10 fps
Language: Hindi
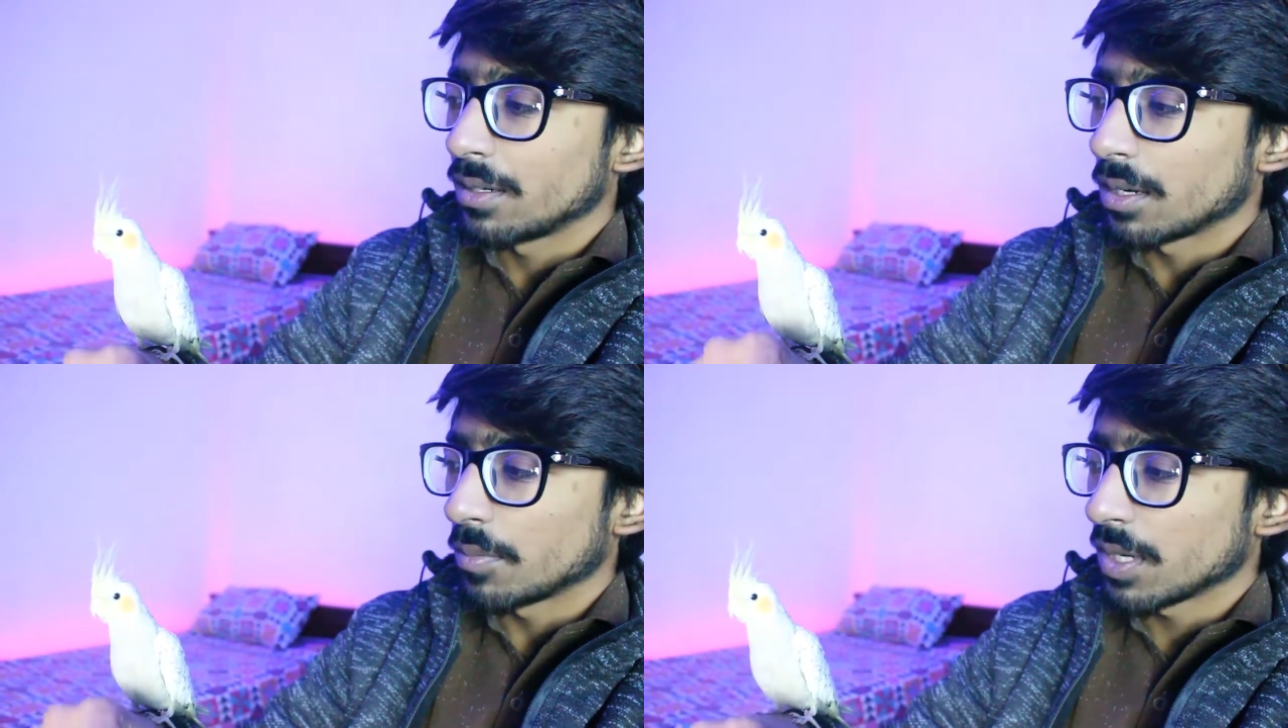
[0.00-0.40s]

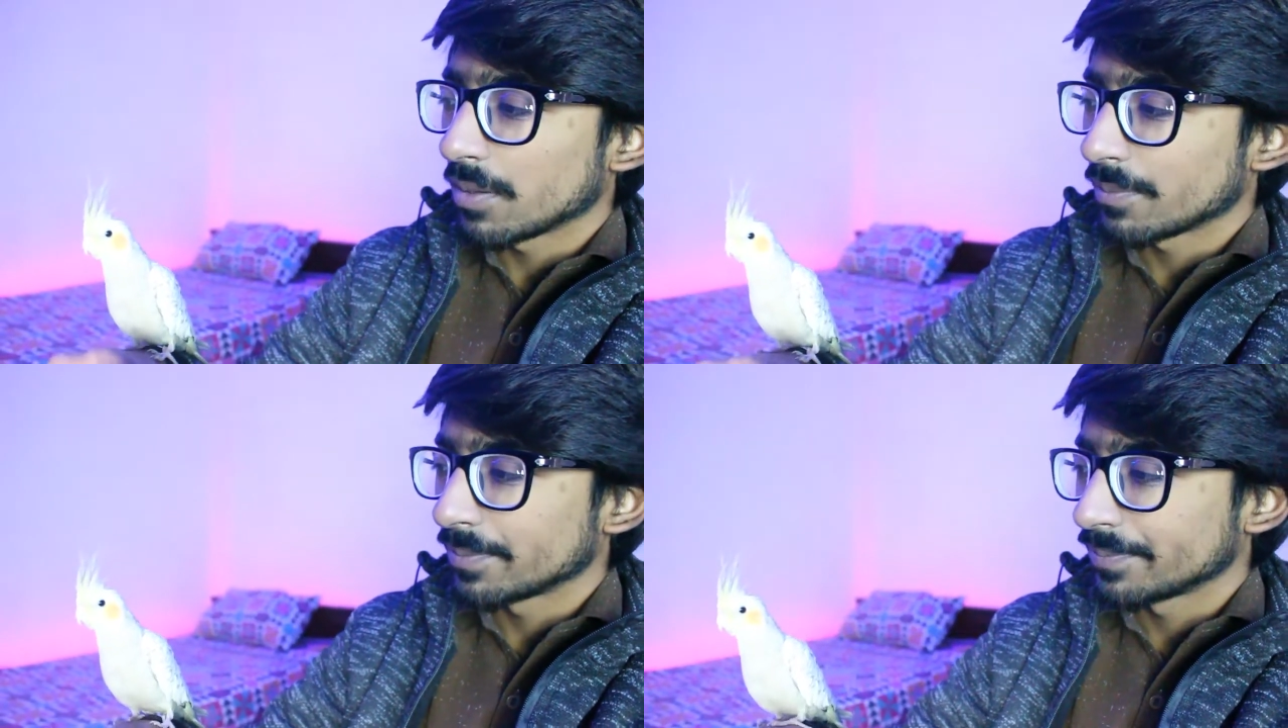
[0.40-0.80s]
टिम्मी
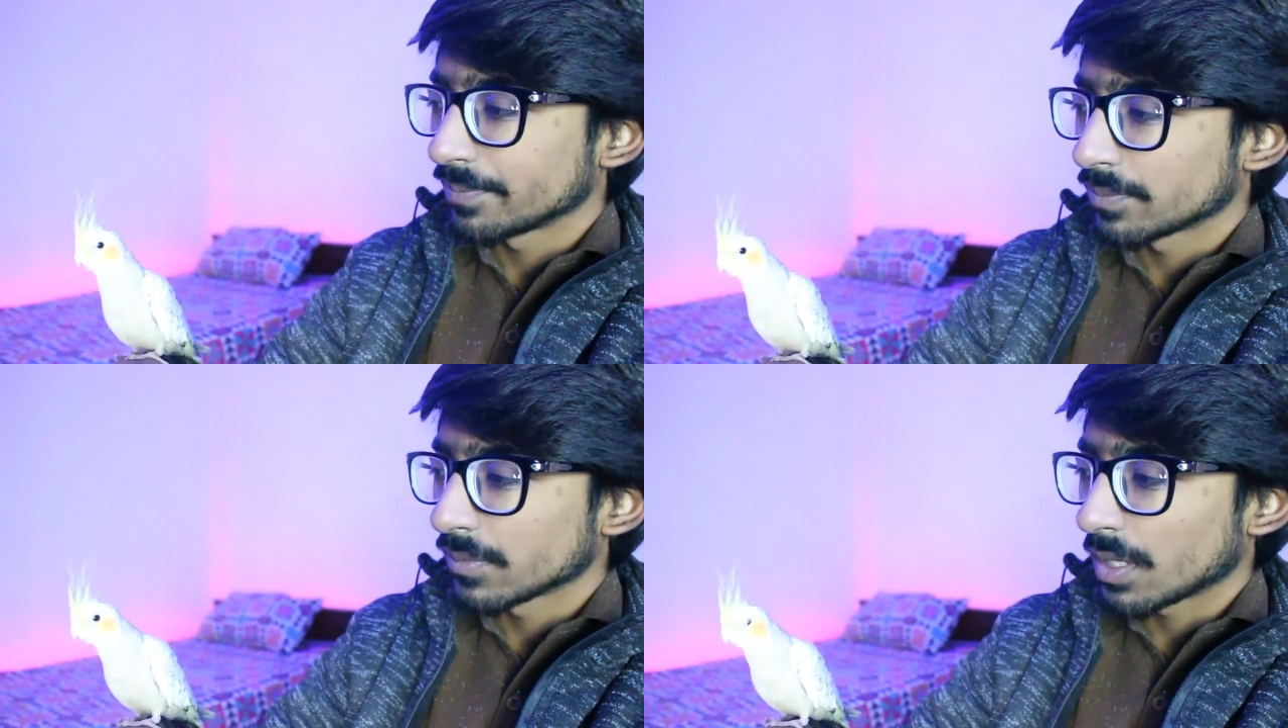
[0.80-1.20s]

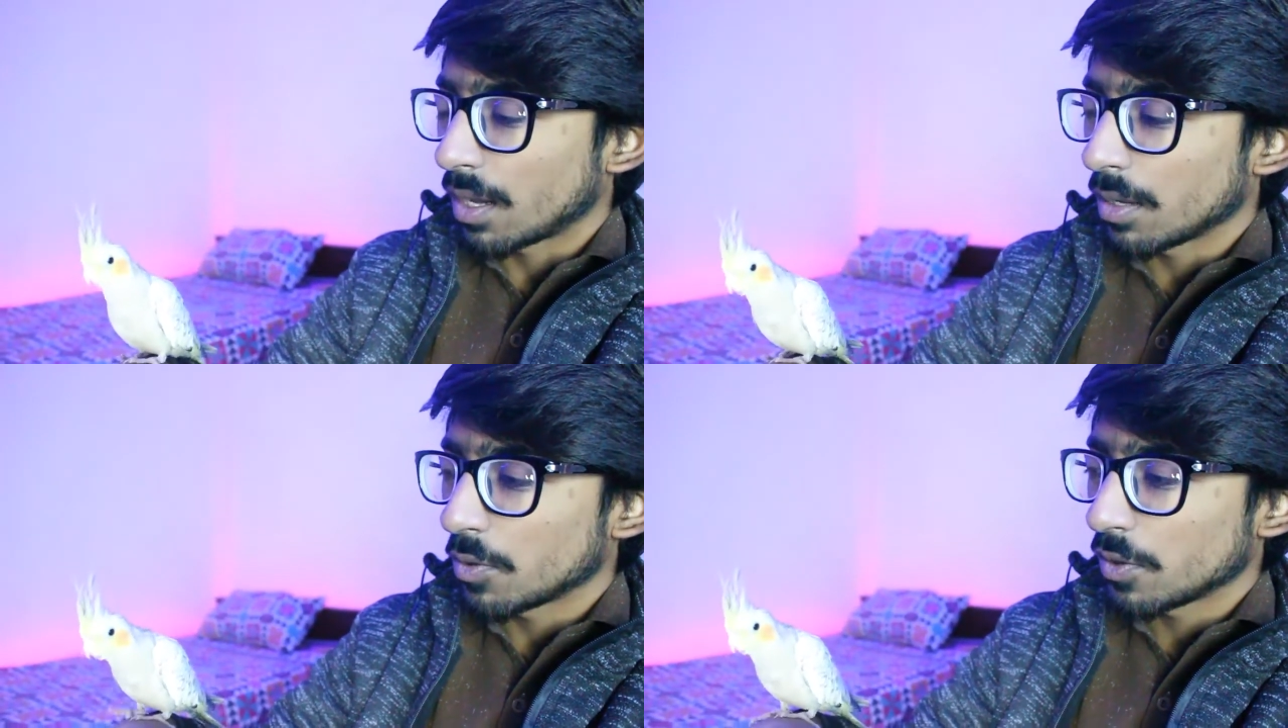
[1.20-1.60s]

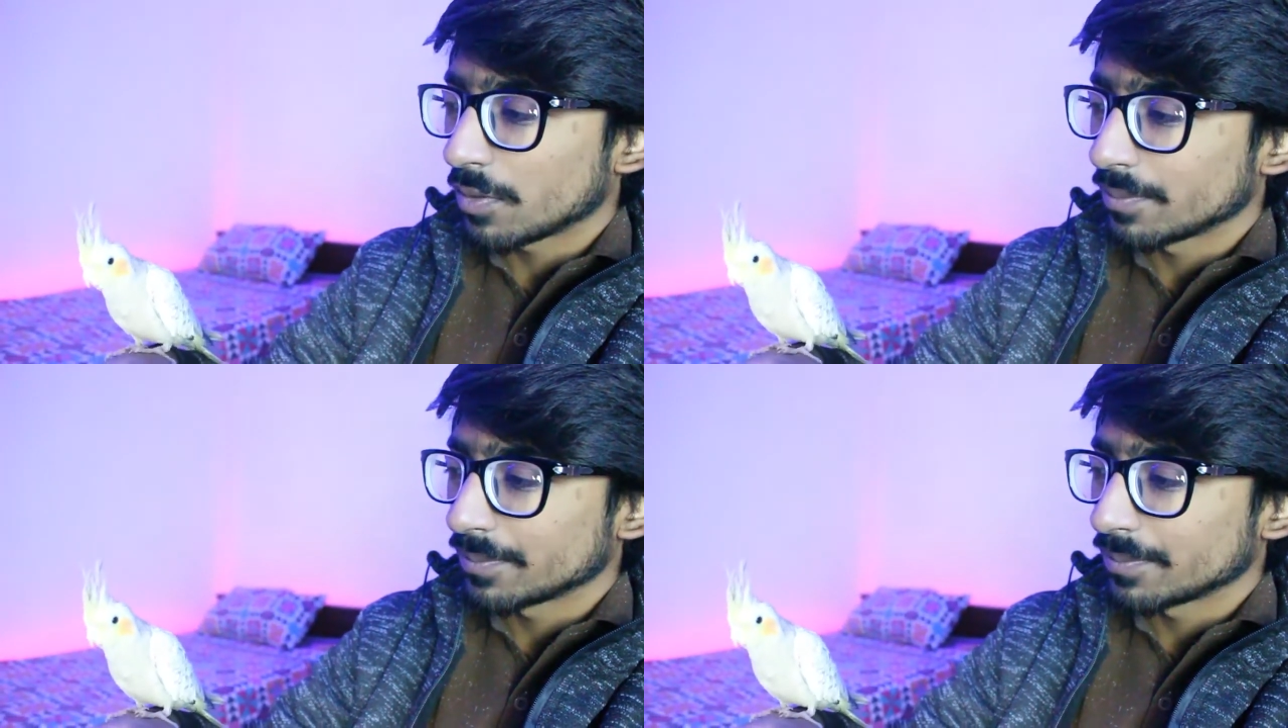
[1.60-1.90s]
आए बोलो